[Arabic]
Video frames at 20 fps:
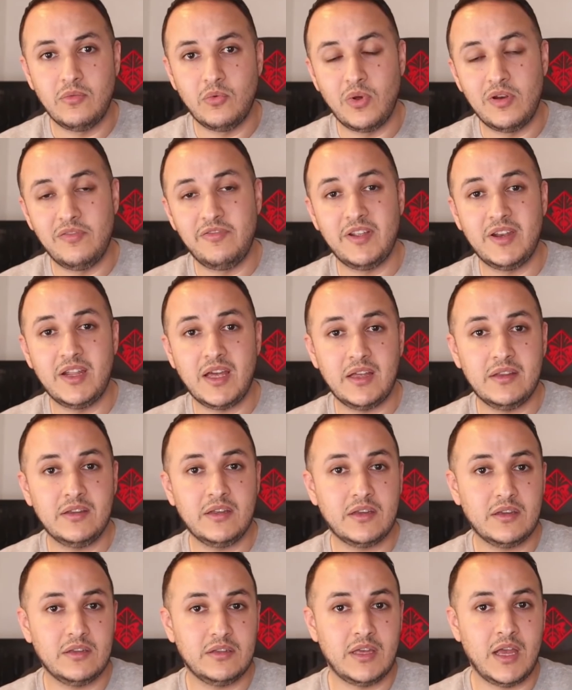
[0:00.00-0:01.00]

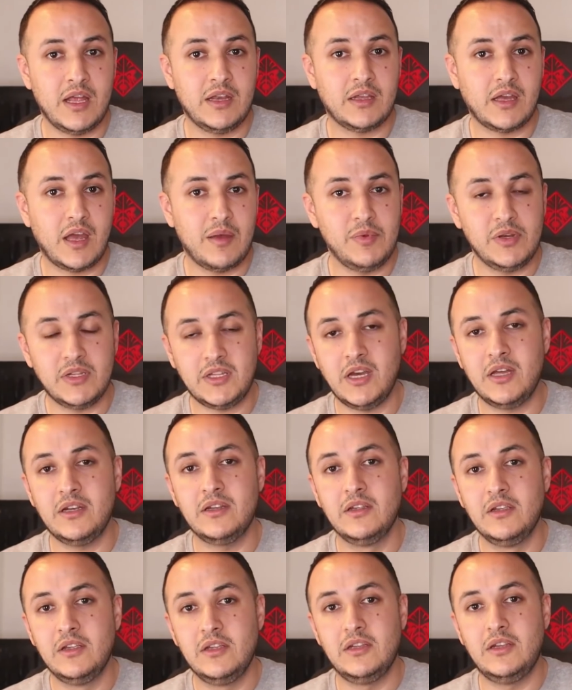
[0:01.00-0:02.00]
والفنادق يعني قبل
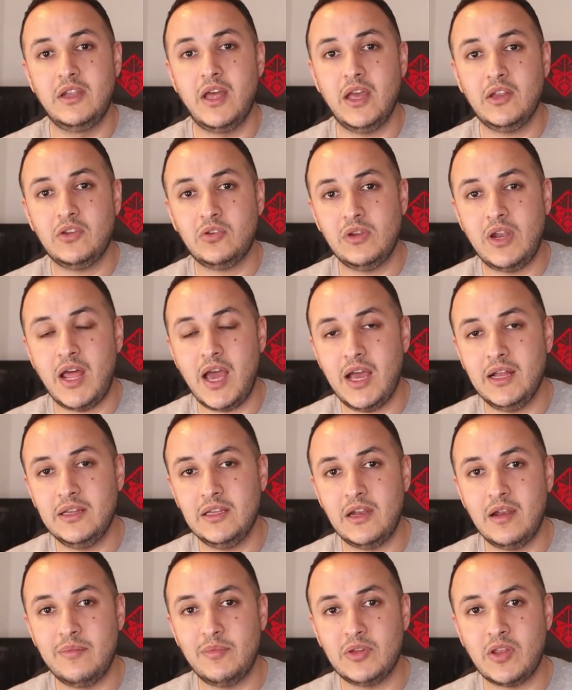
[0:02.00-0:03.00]
كان لا يدخل احد
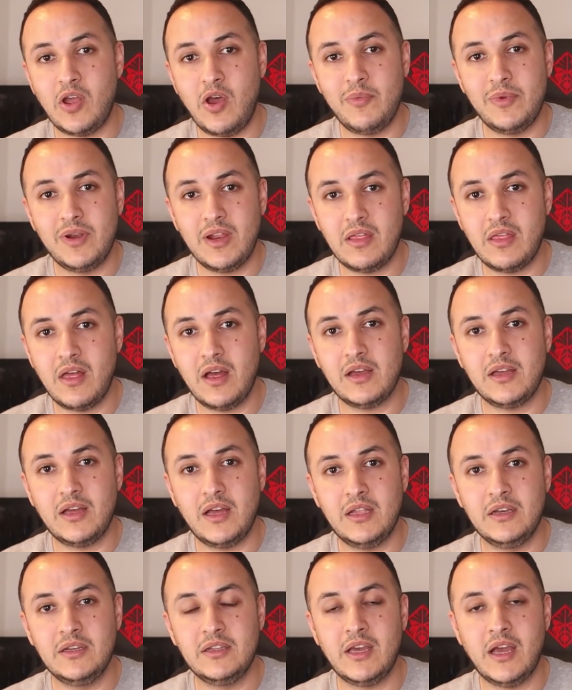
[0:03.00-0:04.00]
الى المطاعم الا اذا
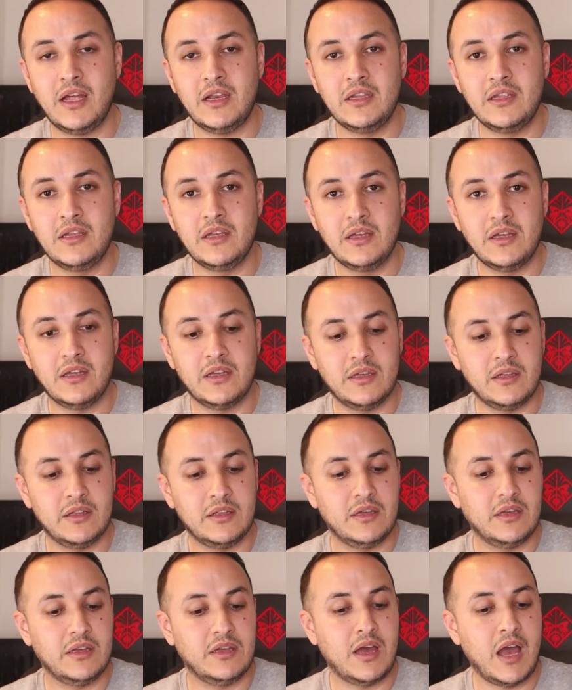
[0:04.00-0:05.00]
كان يعني
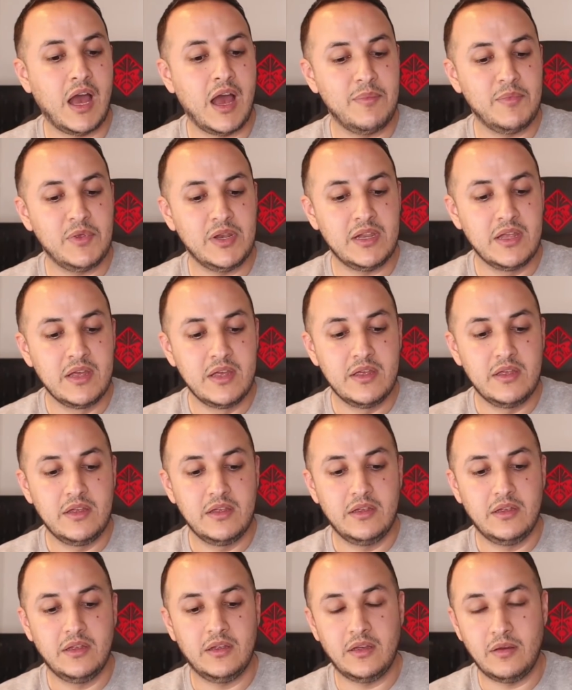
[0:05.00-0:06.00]
آه، عامل
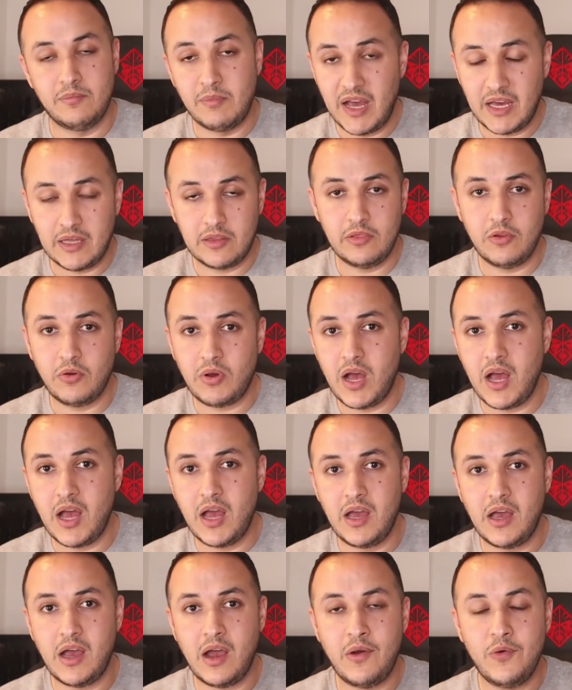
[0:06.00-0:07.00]
آه، ماخذ
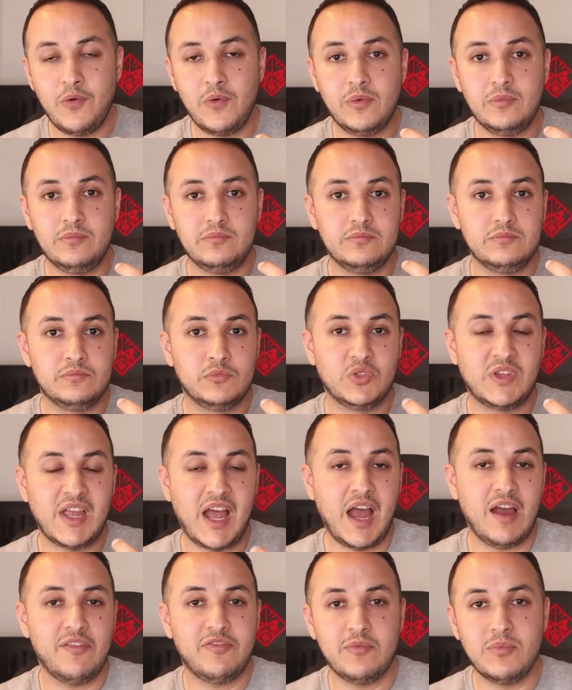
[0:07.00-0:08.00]
لقاح او
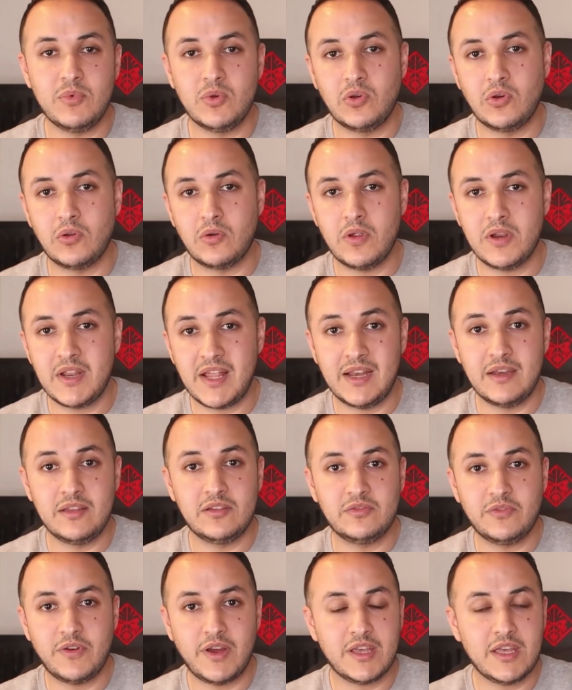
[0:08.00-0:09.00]
متعافي من كورونا يعني
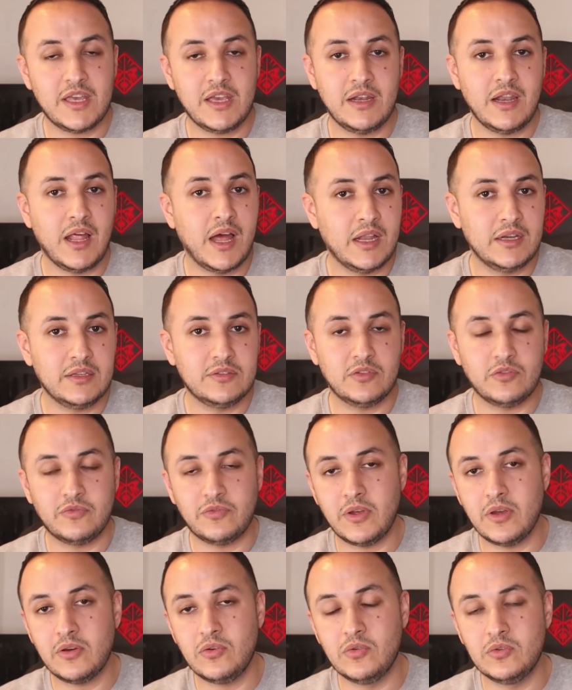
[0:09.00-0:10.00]
زفاجي الان
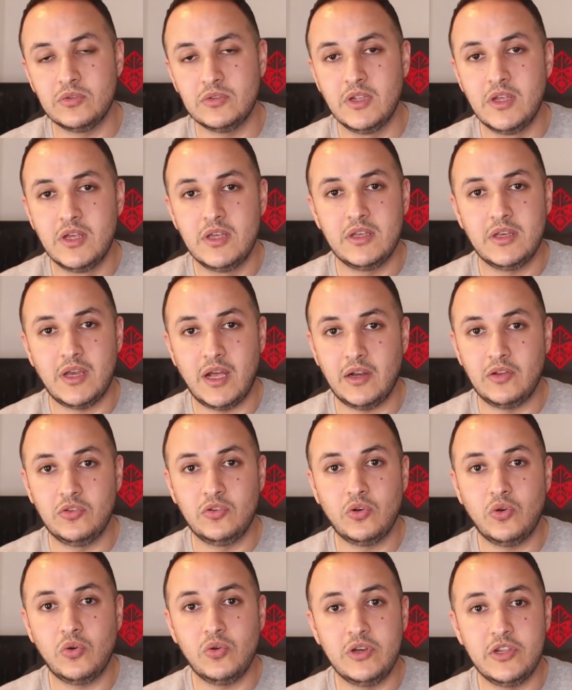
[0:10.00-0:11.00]
سوف يكون يعني
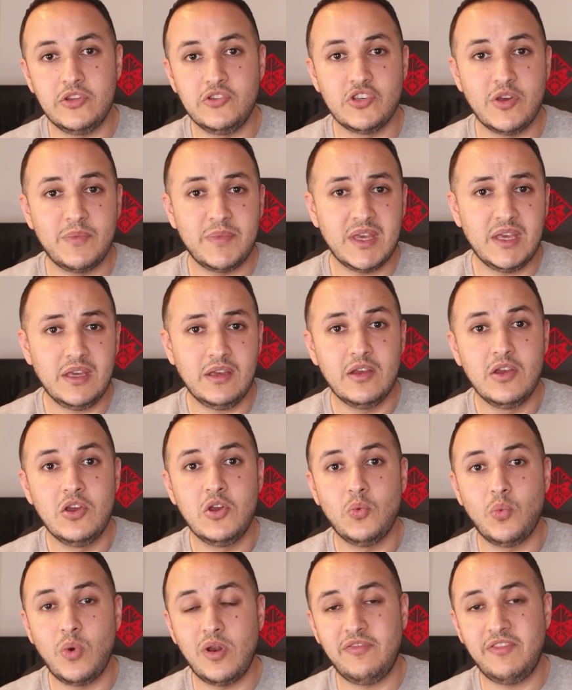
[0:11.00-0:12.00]
الدخول للجميع
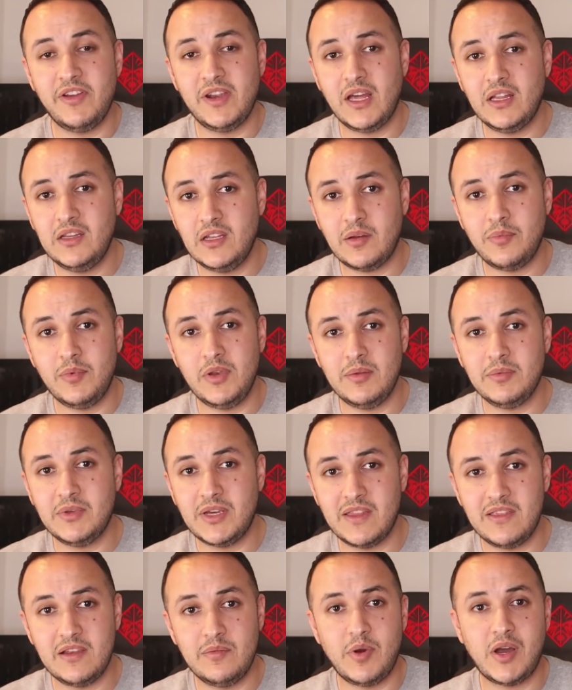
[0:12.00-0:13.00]
والفنادق
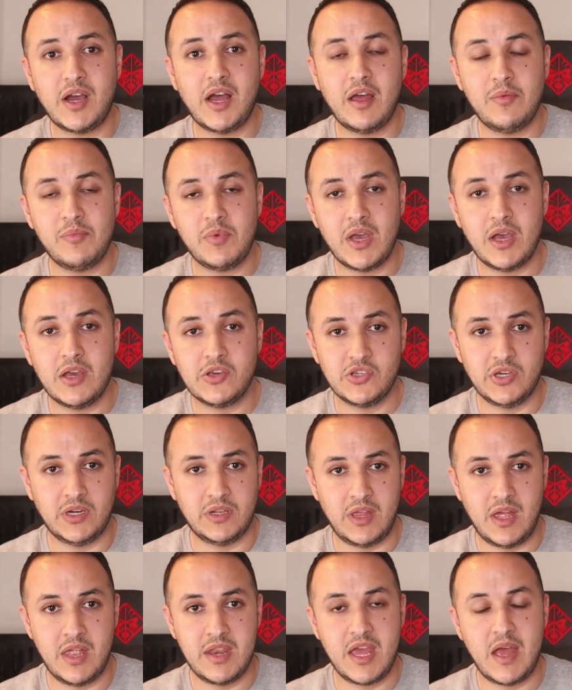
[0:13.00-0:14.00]
بالامكان البقاء بها
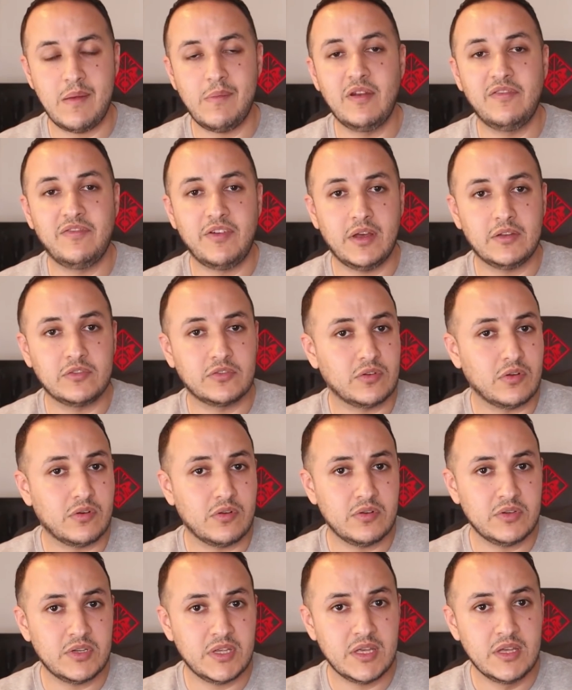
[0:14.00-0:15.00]
شرط يعني عمل فحص
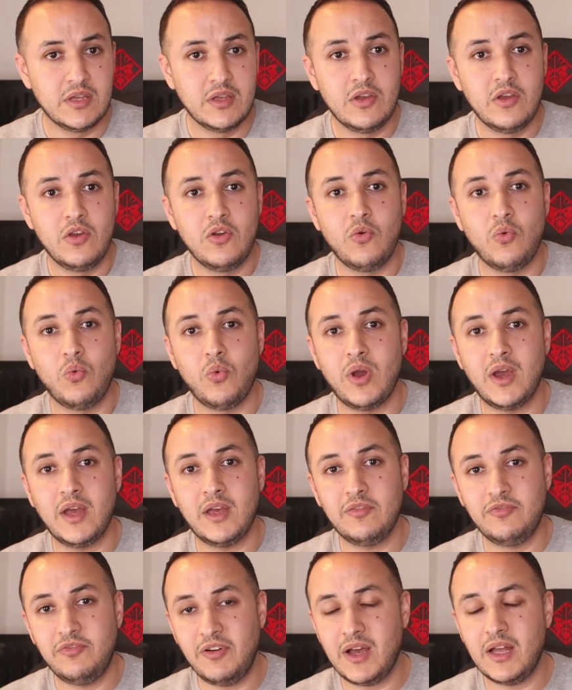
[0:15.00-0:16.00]
كورونا
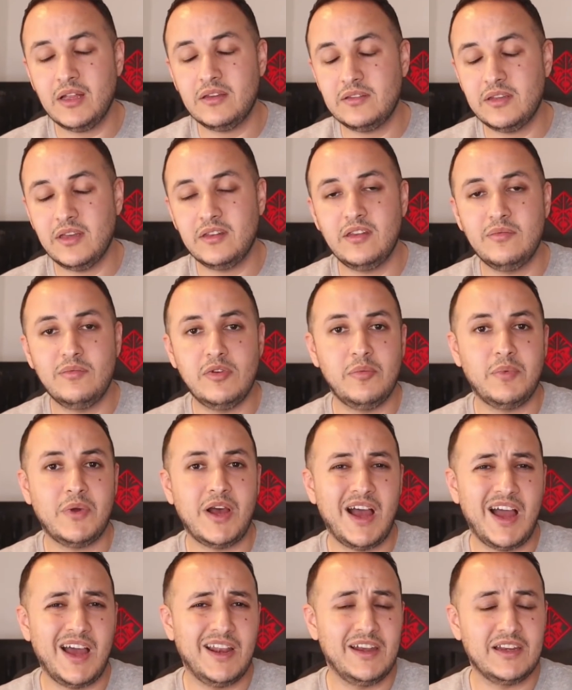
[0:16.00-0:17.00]
وفقط سيتم
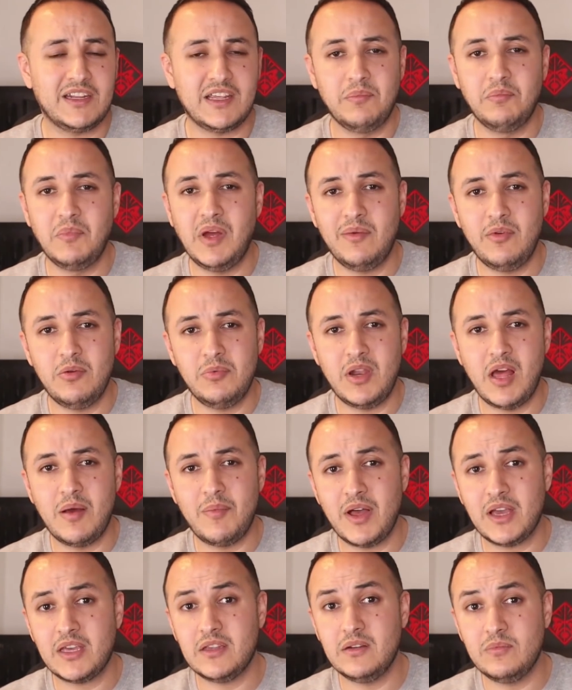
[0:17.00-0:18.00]
الابقاء على الكمامه
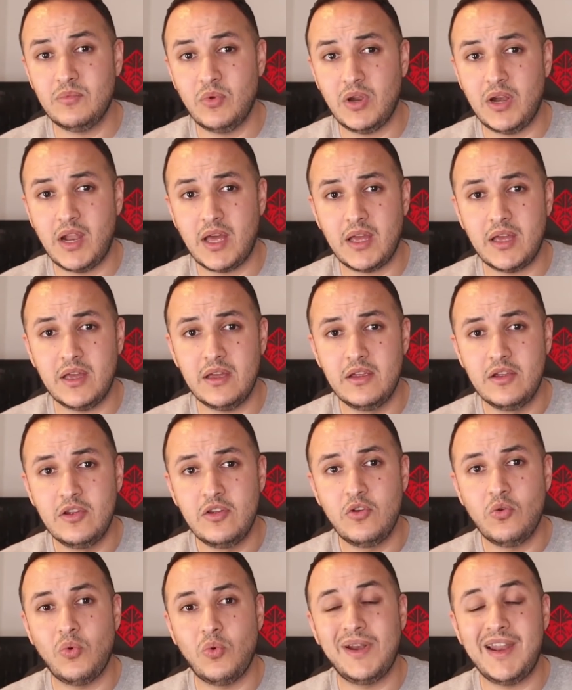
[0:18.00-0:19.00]
بالاماكن المغلقه
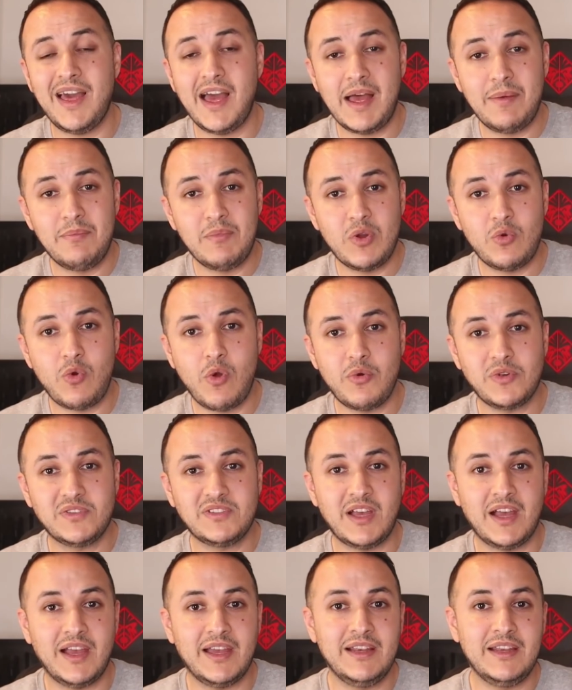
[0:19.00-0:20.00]
والعامه
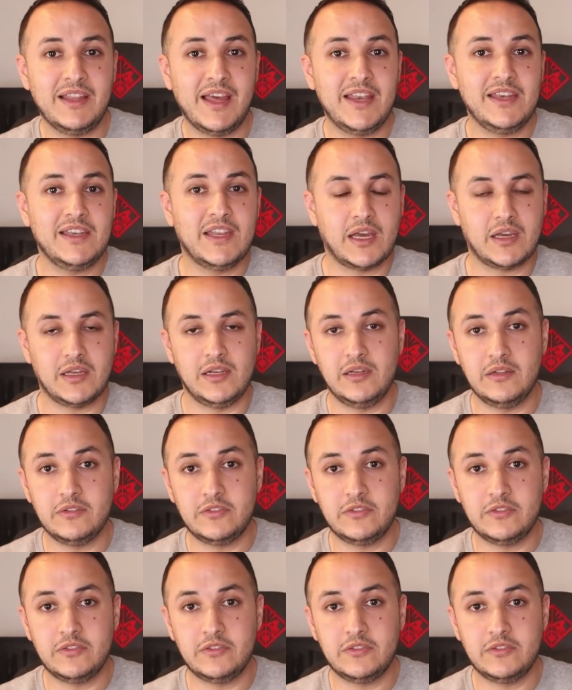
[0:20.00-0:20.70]
ووسائل النقل.